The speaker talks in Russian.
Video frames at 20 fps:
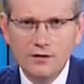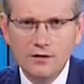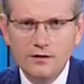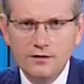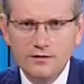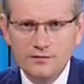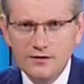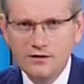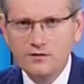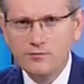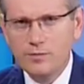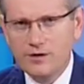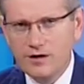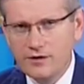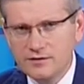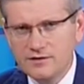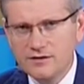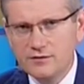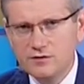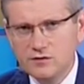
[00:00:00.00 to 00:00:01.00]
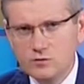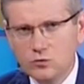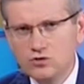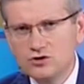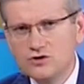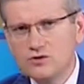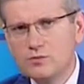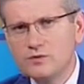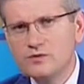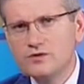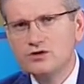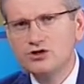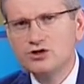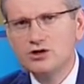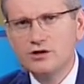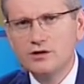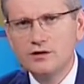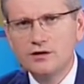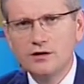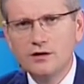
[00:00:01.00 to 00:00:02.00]
Здесь появится возможность
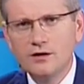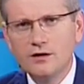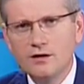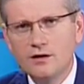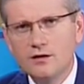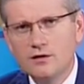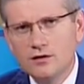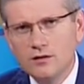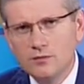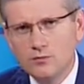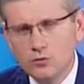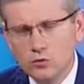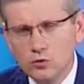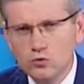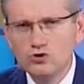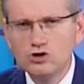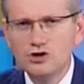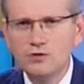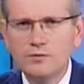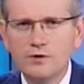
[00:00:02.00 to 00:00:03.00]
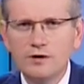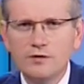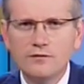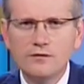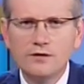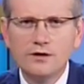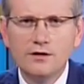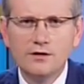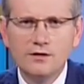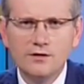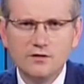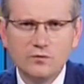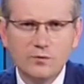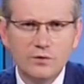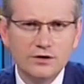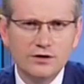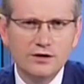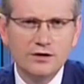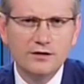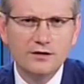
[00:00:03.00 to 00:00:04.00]
посещения там, лучших мировых
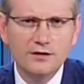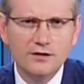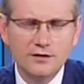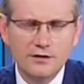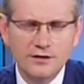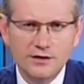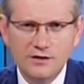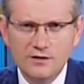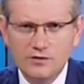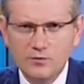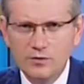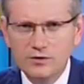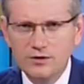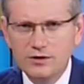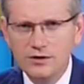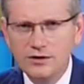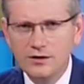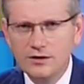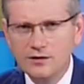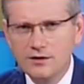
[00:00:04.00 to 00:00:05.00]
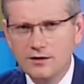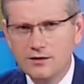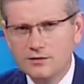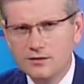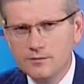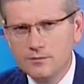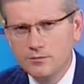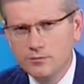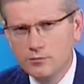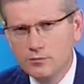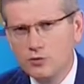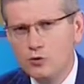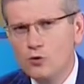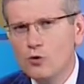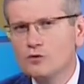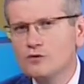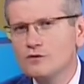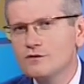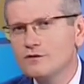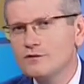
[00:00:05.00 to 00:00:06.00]
исполнителей. Такие исполнители, как там
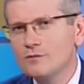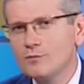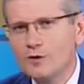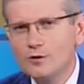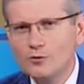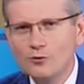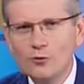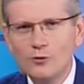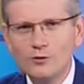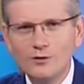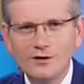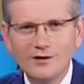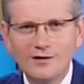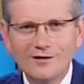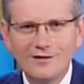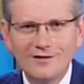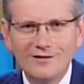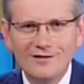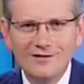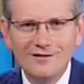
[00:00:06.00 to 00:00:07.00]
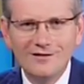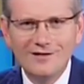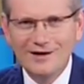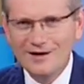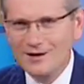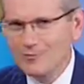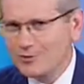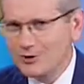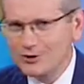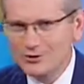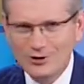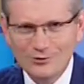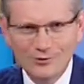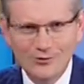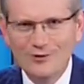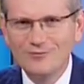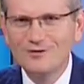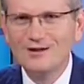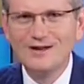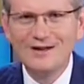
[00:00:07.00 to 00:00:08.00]
Бьонс, Мадонна, они приезжают
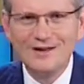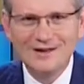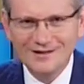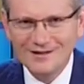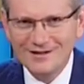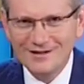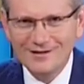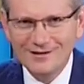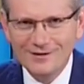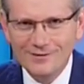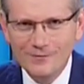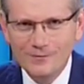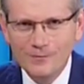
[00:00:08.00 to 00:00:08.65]
только в такие залы.